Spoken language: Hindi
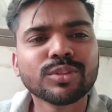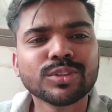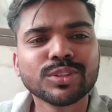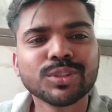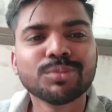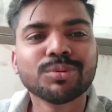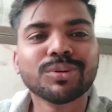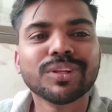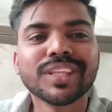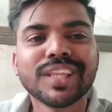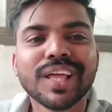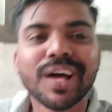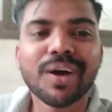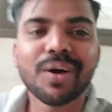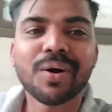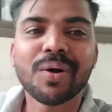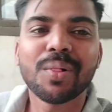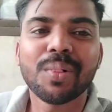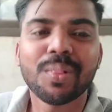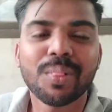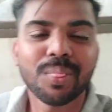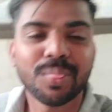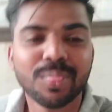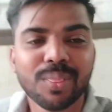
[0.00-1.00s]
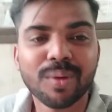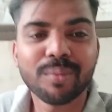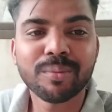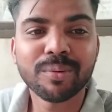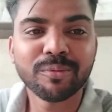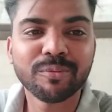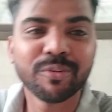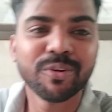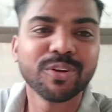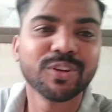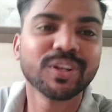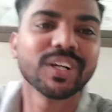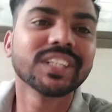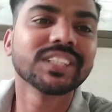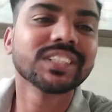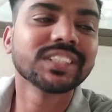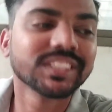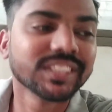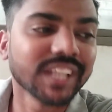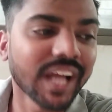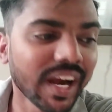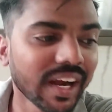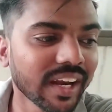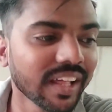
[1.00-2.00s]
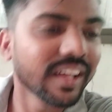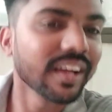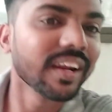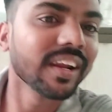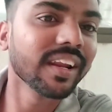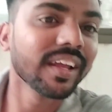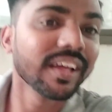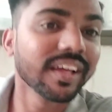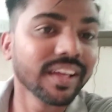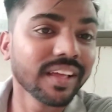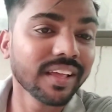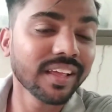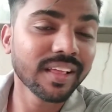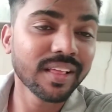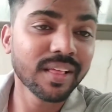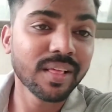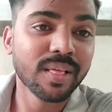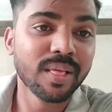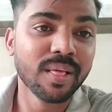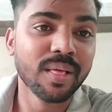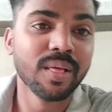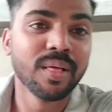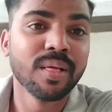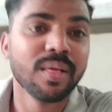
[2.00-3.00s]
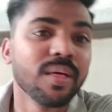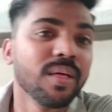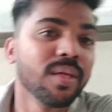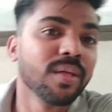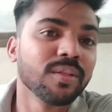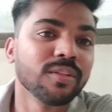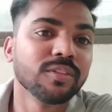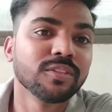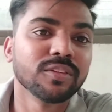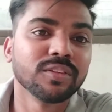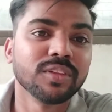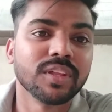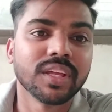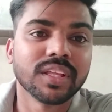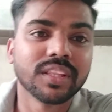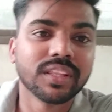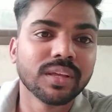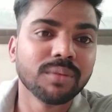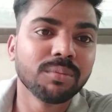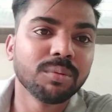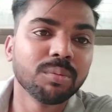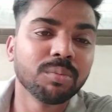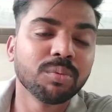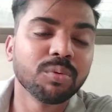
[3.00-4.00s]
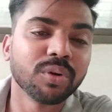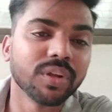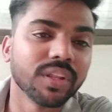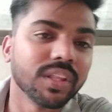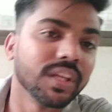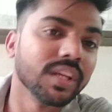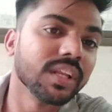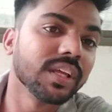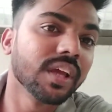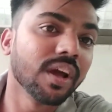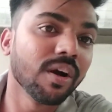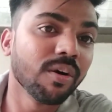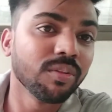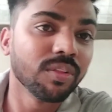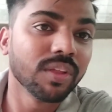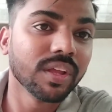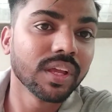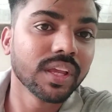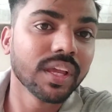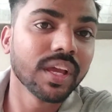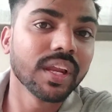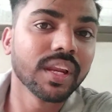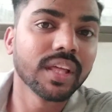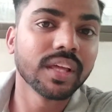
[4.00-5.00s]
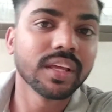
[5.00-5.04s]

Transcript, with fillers: रोज ही बोलता तो अभी वीडियो का स्टार्ट कर रहे हैं तो देखते हैं अभी पूरे दिन क्या होता है क्या